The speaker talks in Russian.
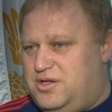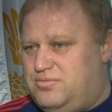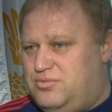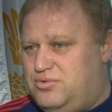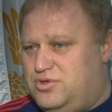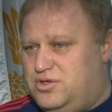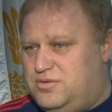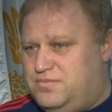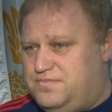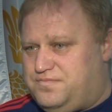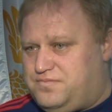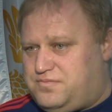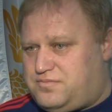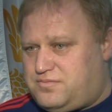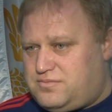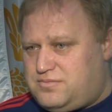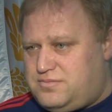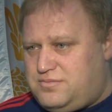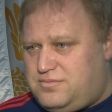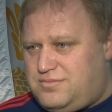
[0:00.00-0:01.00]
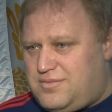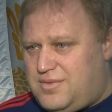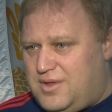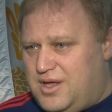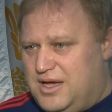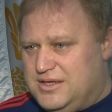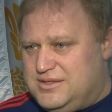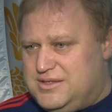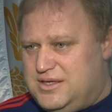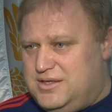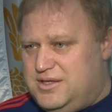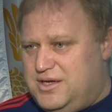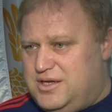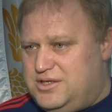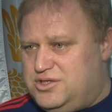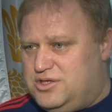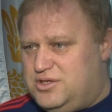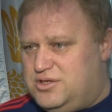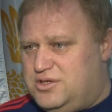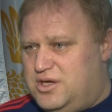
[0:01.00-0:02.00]
Будем о
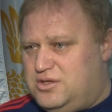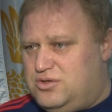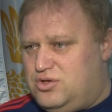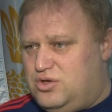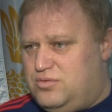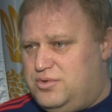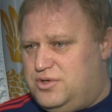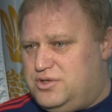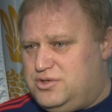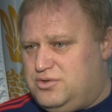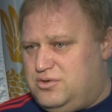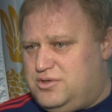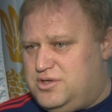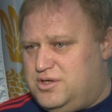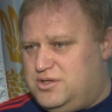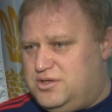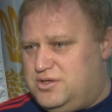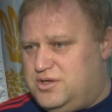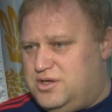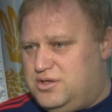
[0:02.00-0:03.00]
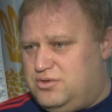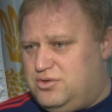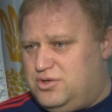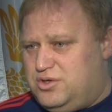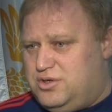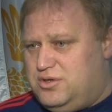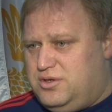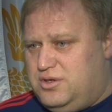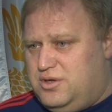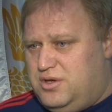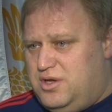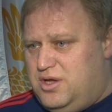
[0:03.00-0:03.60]
задачах и о том результате, который